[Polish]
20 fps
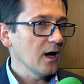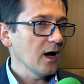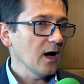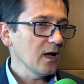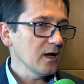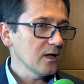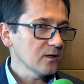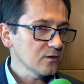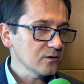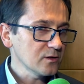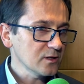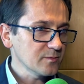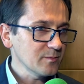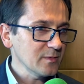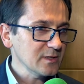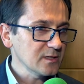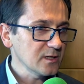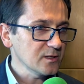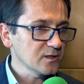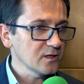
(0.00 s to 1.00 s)
ale to też
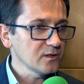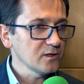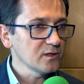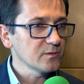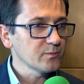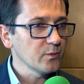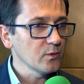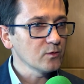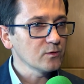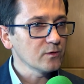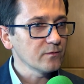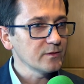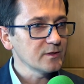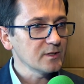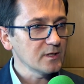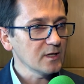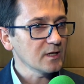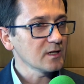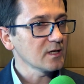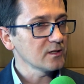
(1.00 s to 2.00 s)
ma znaczenie z punktu
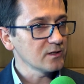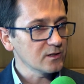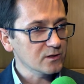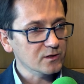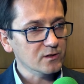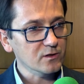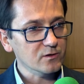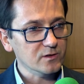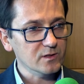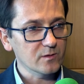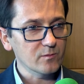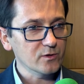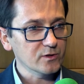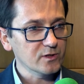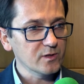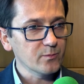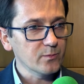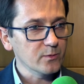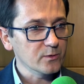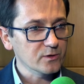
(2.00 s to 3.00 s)
widzenia kradzieży
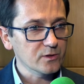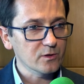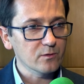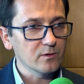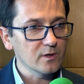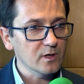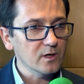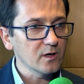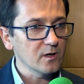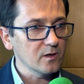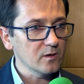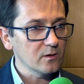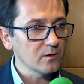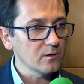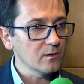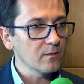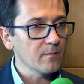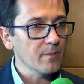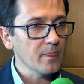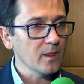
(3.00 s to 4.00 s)
tożsamości poszczególnego,
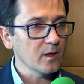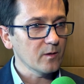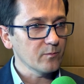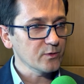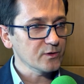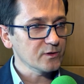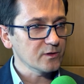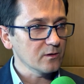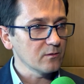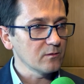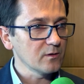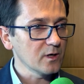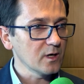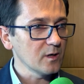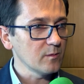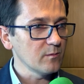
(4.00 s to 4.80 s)
poszczególnego